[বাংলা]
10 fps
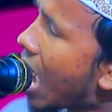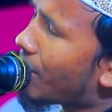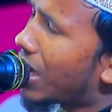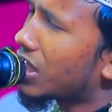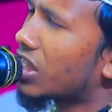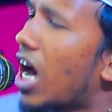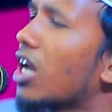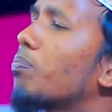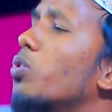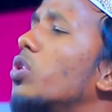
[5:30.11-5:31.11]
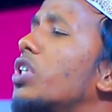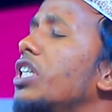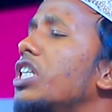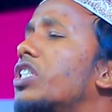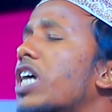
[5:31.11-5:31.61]
আবার যার প্রতি
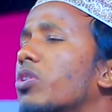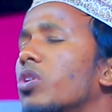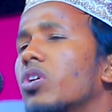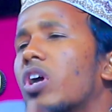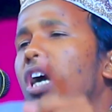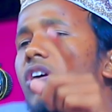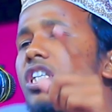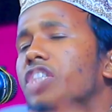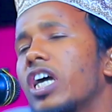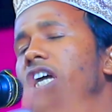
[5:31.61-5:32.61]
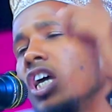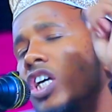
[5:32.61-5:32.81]
নির্যাতন করা হয়েছে